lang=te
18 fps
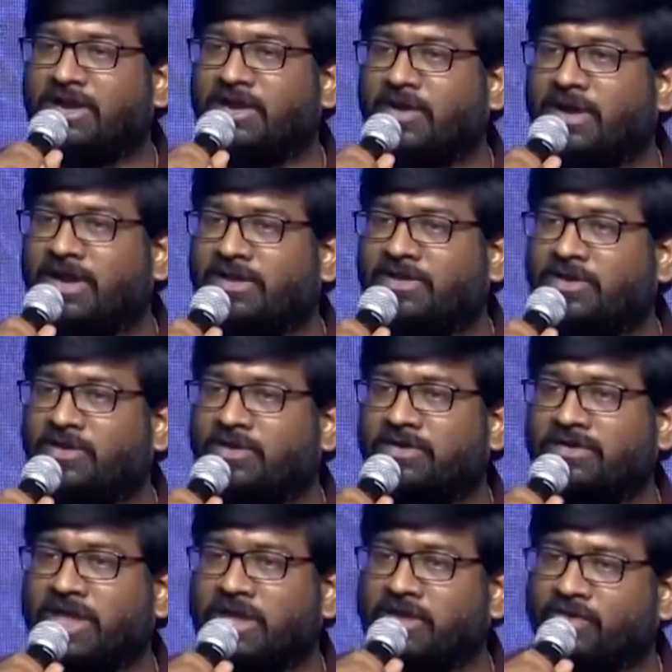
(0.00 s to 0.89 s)
వాళ్ళిద్దరూ
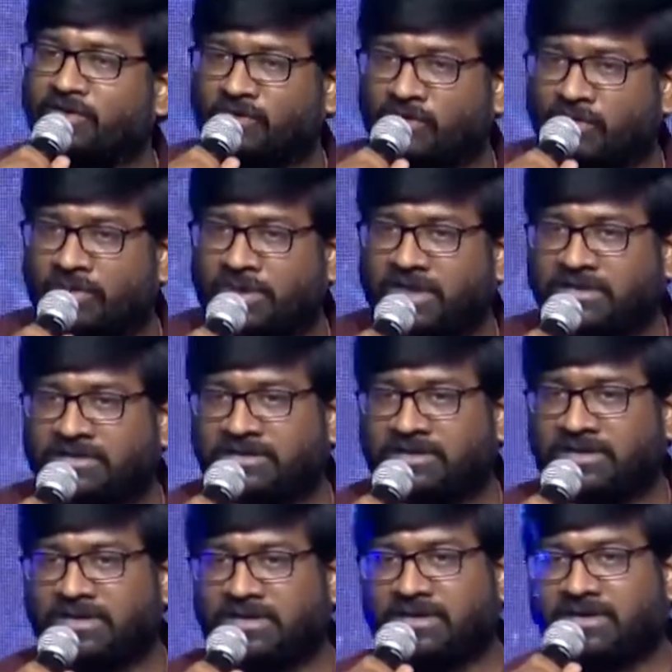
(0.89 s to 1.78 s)
థ్యాంక్ యూ సో మచ్
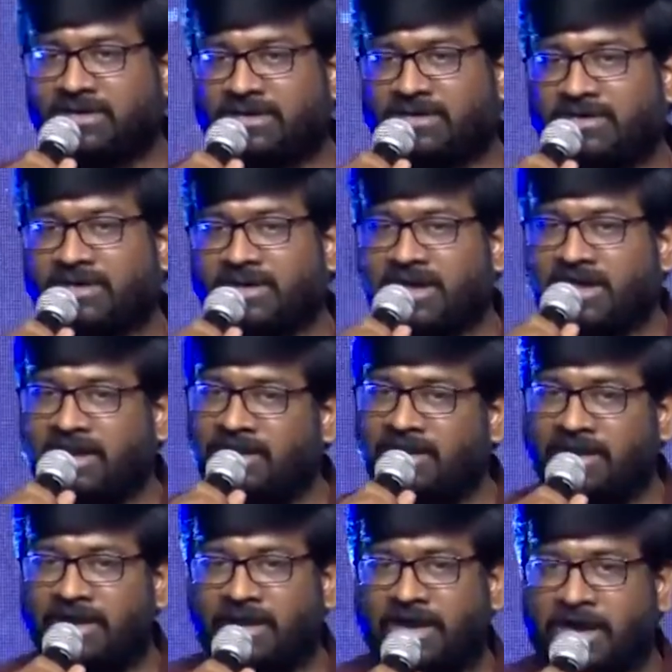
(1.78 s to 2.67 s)
అలీ
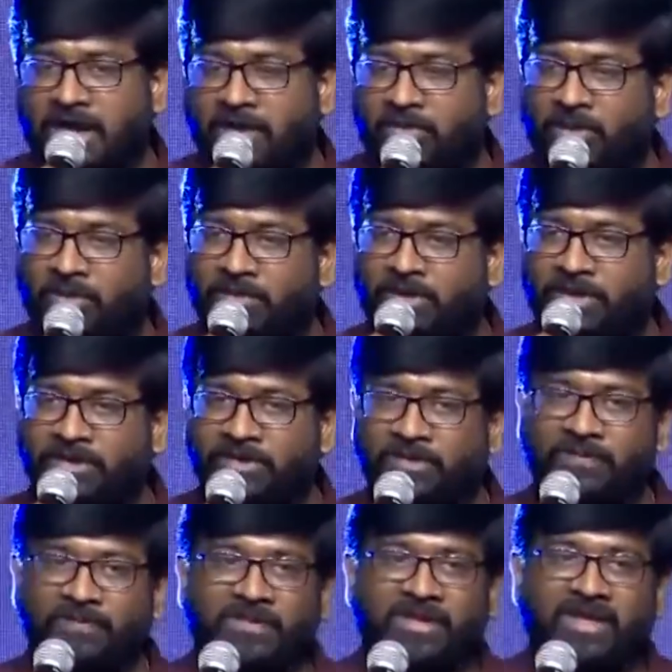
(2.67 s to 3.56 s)
గారు అండ్ నాగబాబు గారు
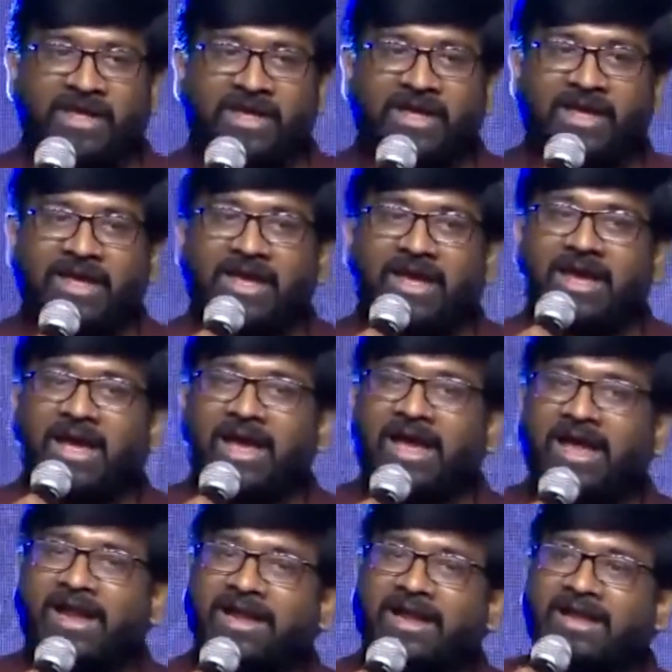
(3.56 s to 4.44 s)

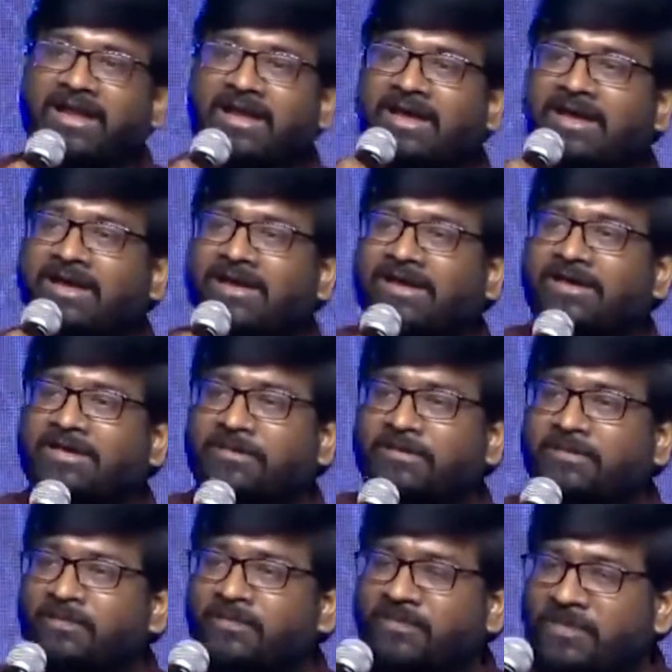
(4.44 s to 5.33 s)
అండ్ uh,
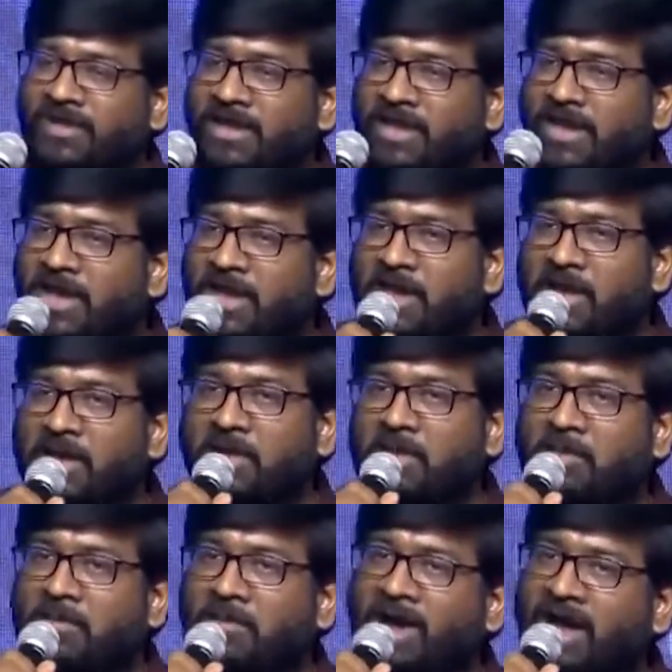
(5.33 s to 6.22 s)

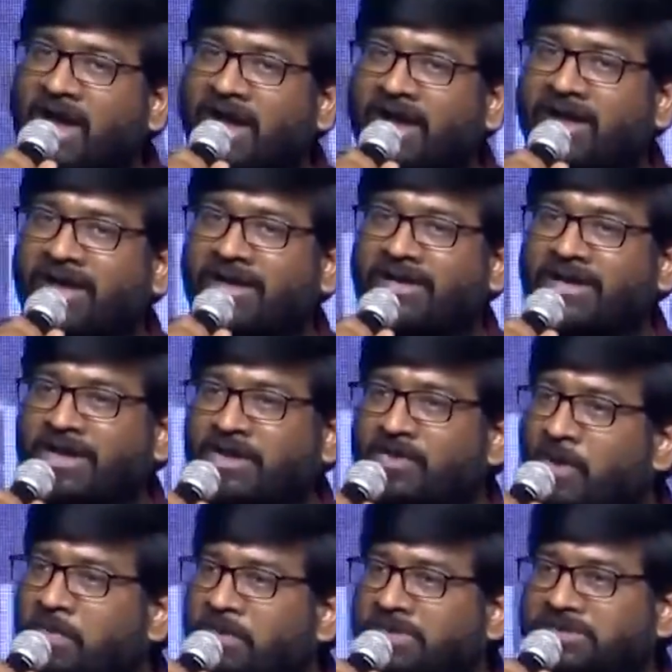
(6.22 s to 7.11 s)
మా
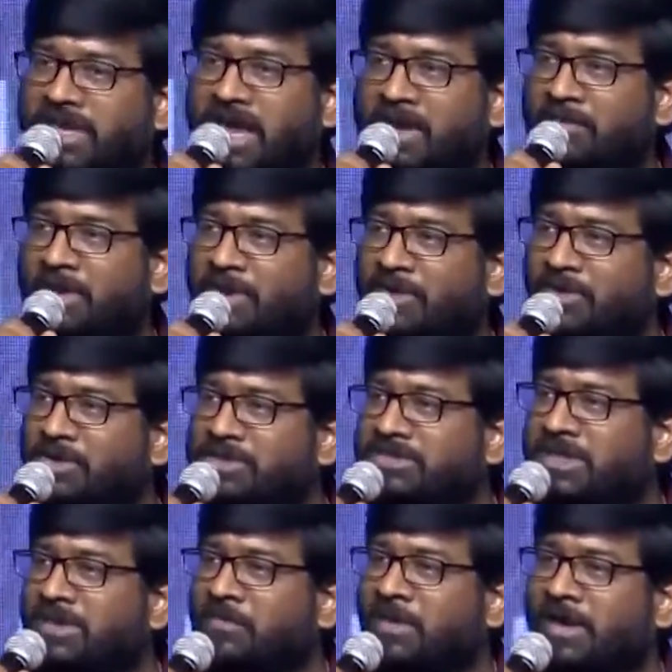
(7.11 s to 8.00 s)
డిఓపి శ్యామ్ గారి
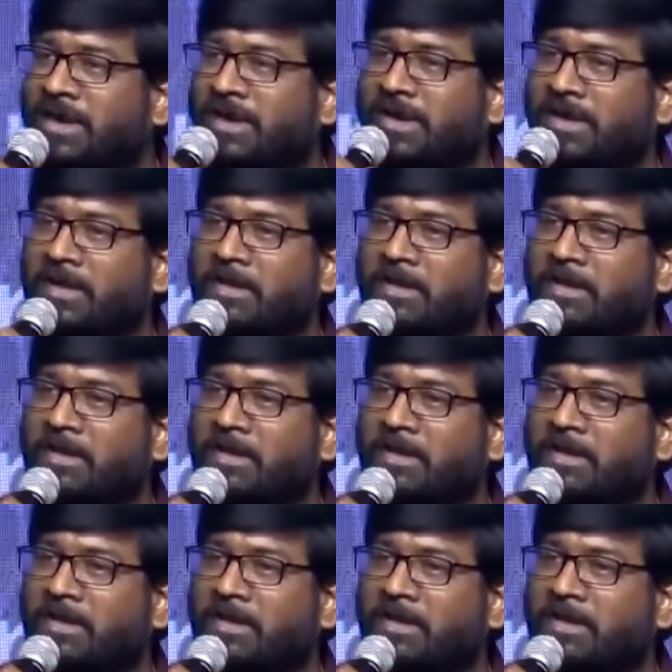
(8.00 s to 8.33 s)
గురించి చెప్పాలండి